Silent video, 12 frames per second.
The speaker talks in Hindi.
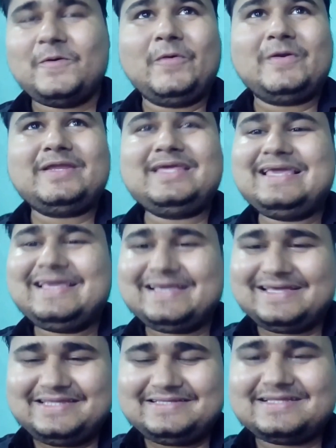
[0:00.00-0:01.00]
और ये
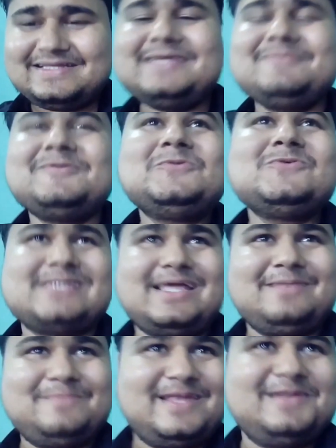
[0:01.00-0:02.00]
करीब तकरीबन दो
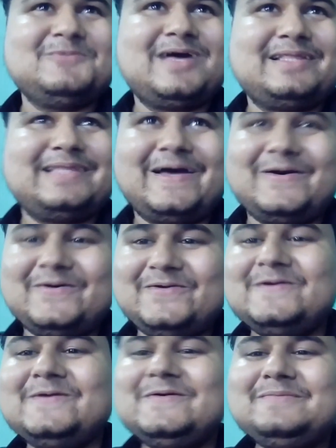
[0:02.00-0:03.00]
साल पहले हुआ था
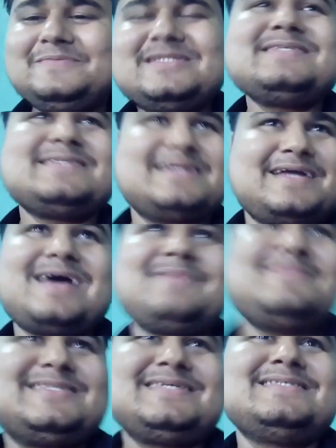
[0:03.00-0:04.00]
और पिछली सरकार
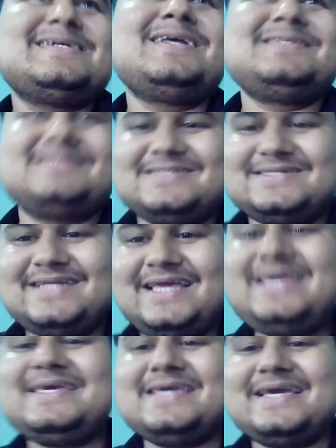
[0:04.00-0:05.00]
में इसकी जांच
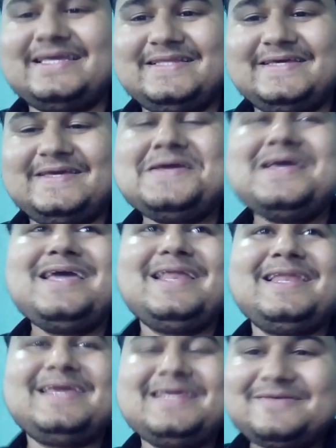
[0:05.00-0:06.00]
नहीं की गई थी
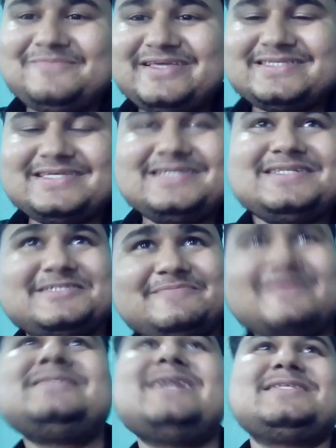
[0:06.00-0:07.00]
लेकिन हमने इसकी
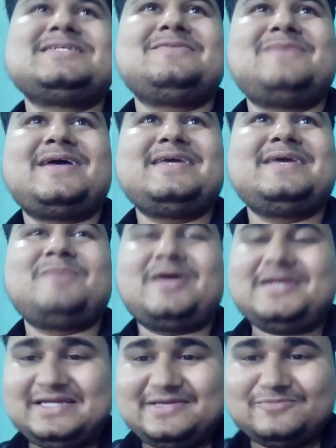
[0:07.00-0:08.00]
निष्पक्ष जांच करवाई है
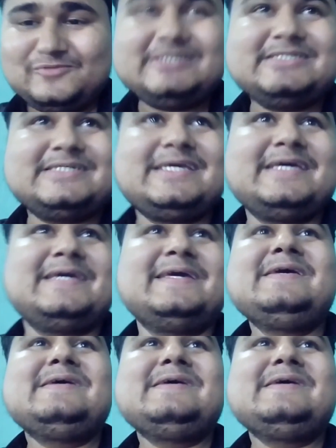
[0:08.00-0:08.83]
माननीय मोदी जी के